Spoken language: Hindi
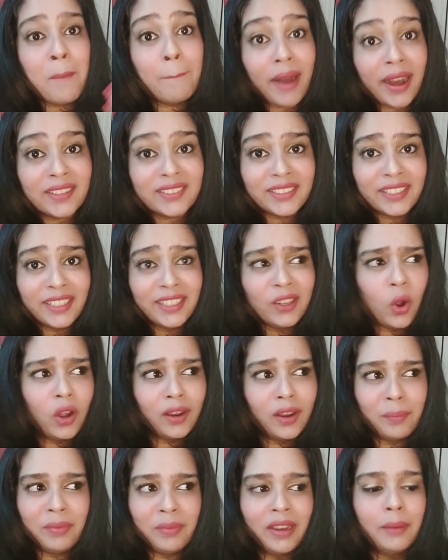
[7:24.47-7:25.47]
मासी
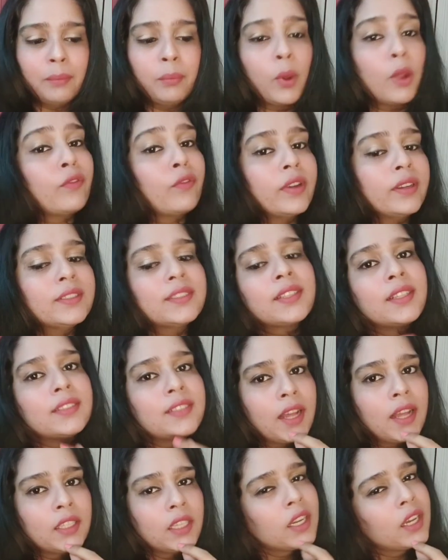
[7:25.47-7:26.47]
और अपने बॉयफ्रेंड्स के
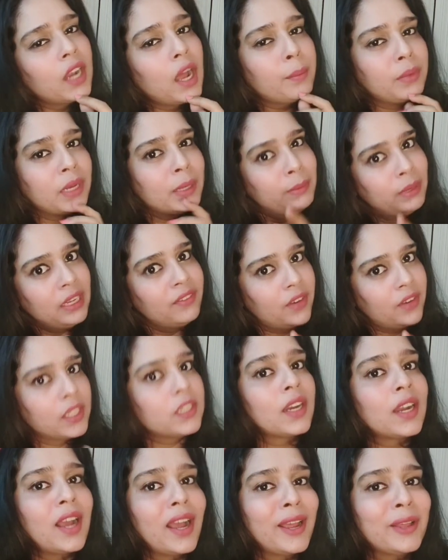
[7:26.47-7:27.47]
साथ अगर आपने भी
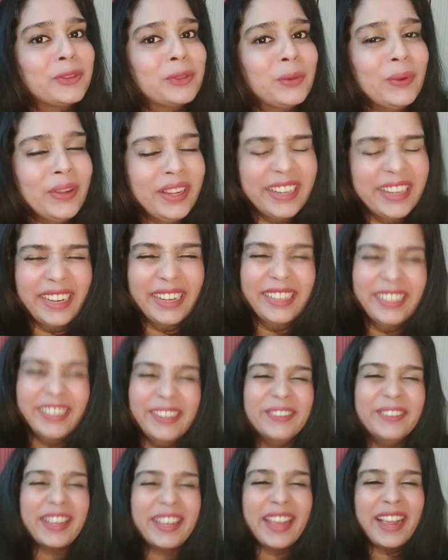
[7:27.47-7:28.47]
व्रत रखा है
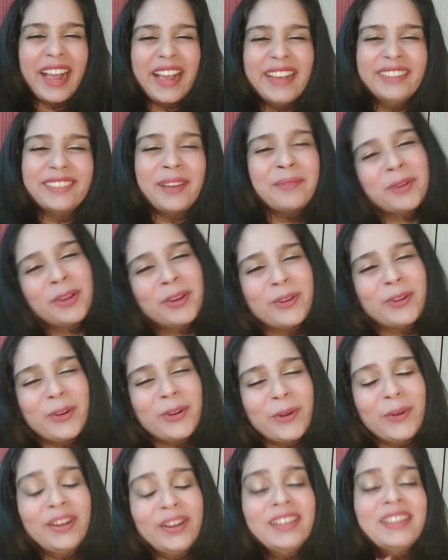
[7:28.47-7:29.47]
तो ओके गाइस आई एम गोना
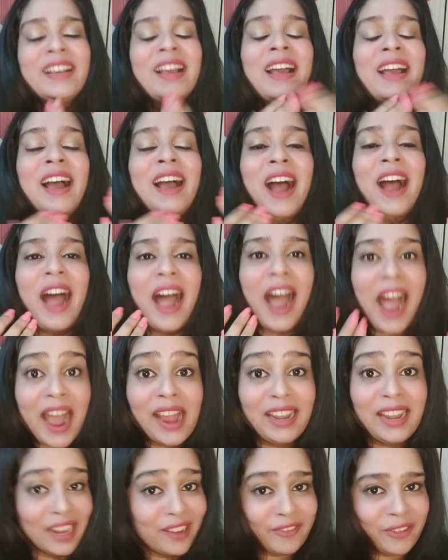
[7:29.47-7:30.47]
गो आई
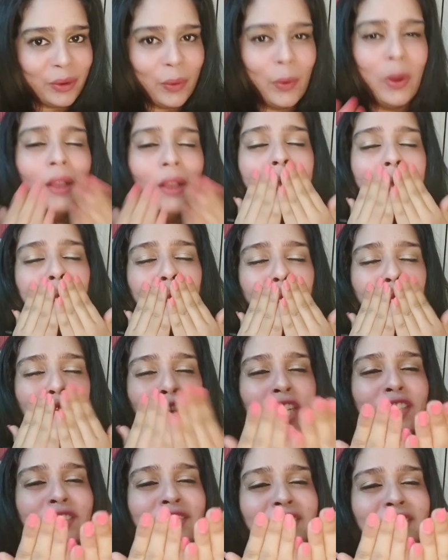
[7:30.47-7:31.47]
लव यू ऑल
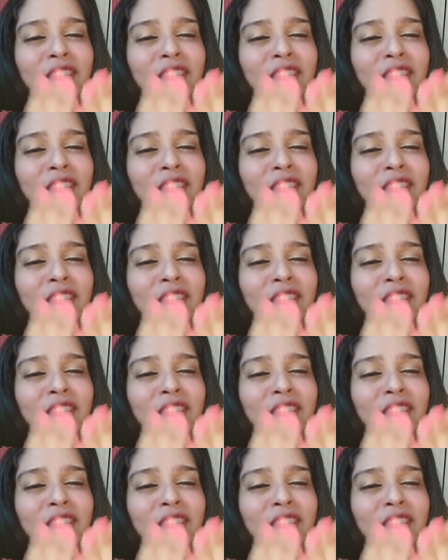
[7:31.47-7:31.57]
सी यू